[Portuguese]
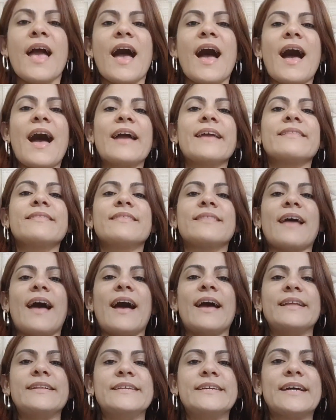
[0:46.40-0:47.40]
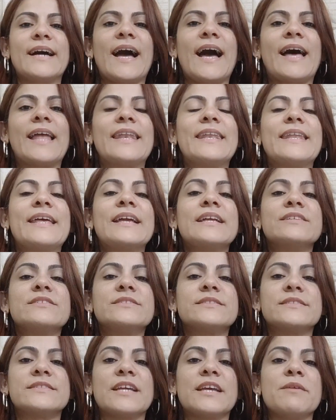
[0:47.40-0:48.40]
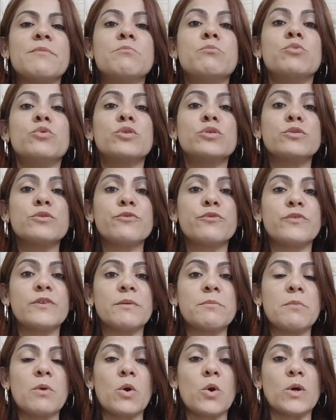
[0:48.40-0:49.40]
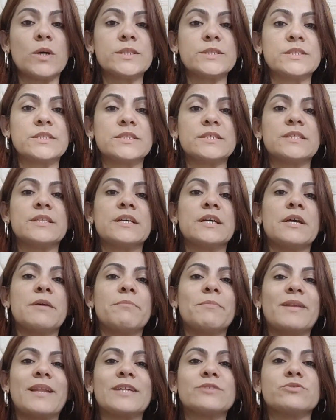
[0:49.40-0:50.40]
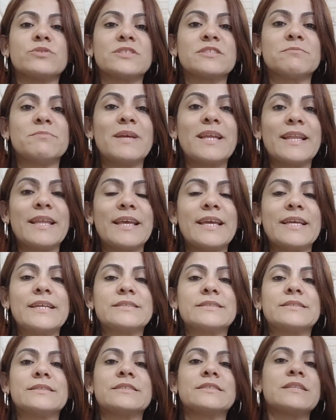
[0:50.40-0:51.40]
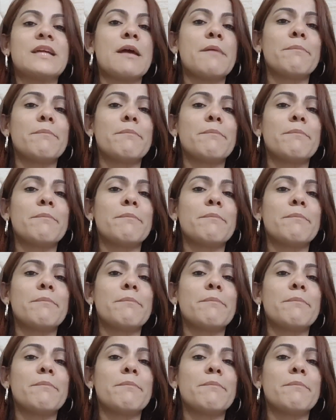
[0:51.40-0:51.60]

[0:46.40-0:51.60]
A Itália, além de ser muito famosa pelas suas belezas,